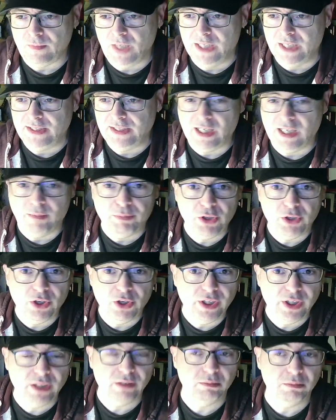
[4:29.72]
Así que a
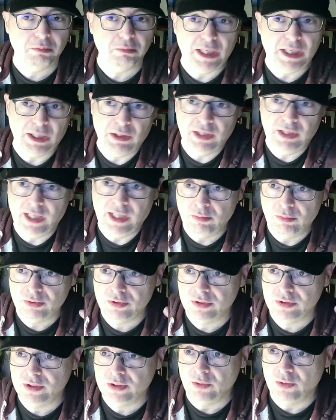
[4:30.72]
priori parecía
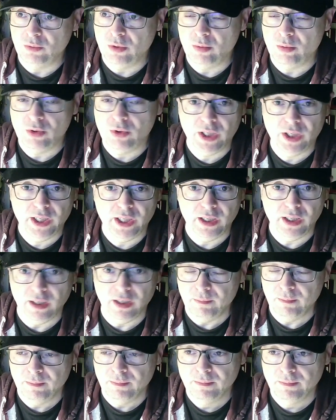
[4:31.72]
pues de nuevo que,